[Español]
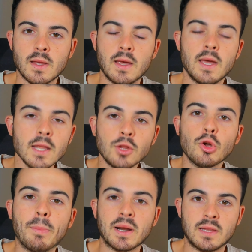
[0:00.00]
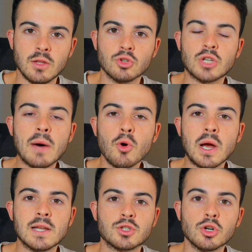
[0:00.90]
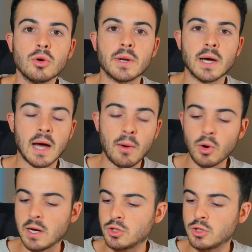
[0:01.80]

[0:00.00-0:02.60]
En estos partidos a Boca le sobra, a Boca le